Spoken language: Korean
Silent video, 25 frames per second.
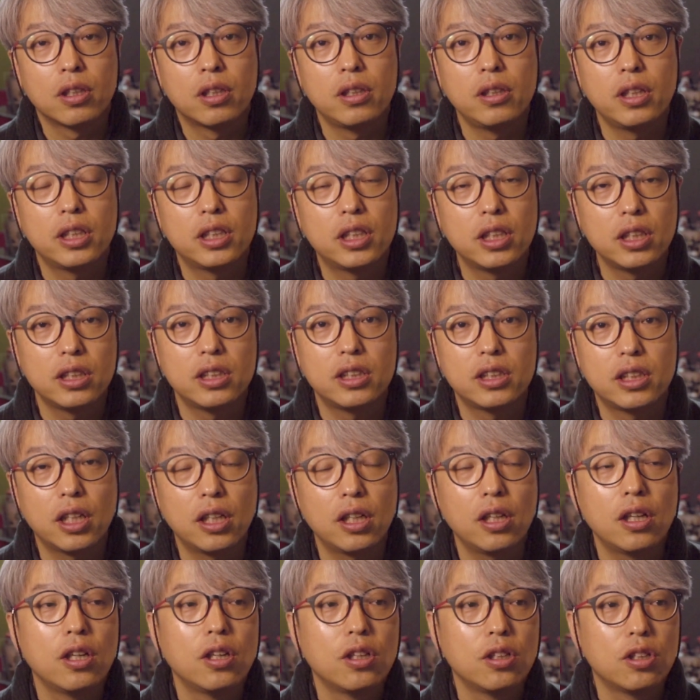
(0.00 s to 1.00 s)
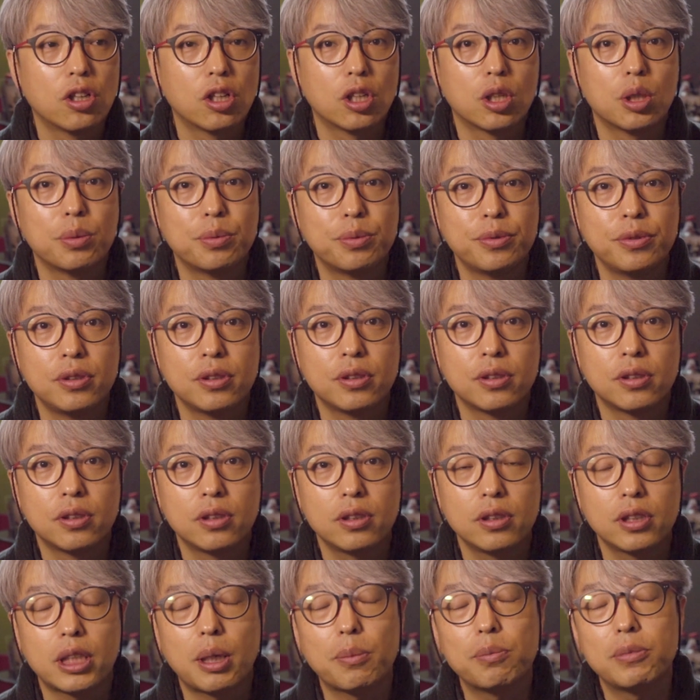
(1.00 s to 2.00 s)
근데 실제
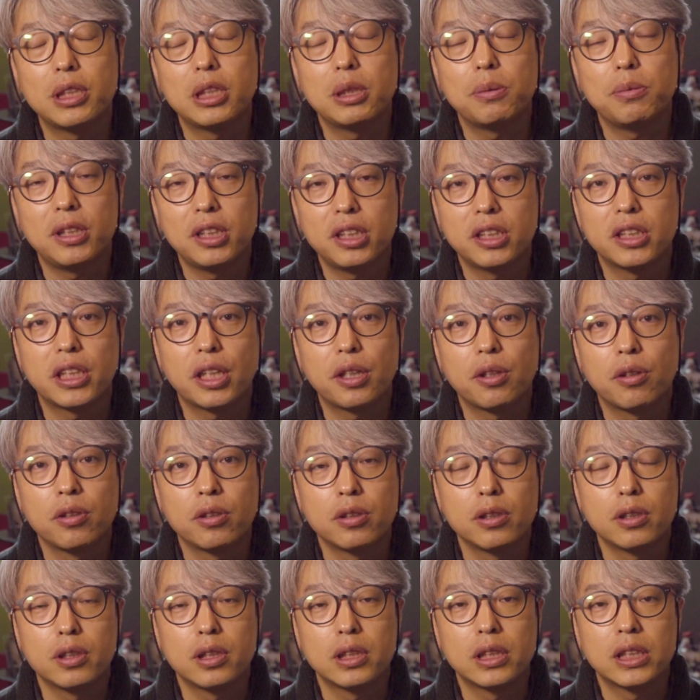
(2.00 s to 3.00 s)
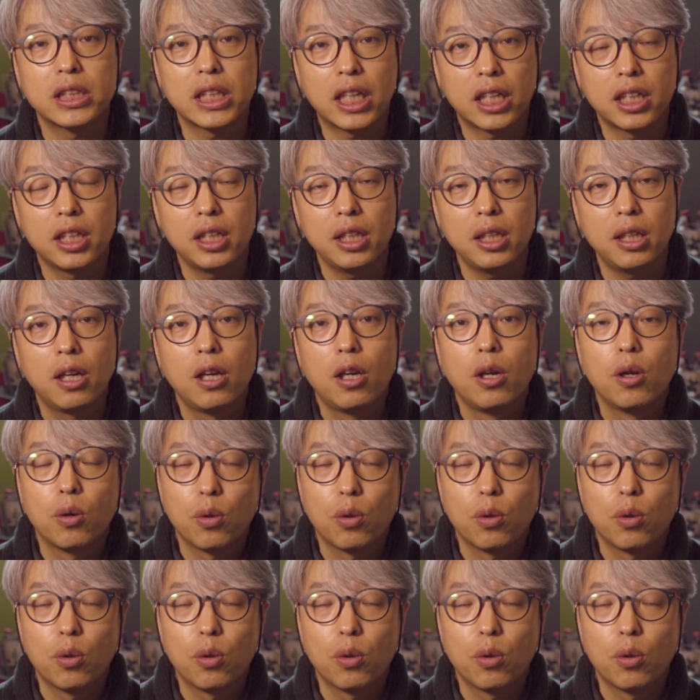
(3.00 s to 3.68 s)
여러분들은 32채널짜리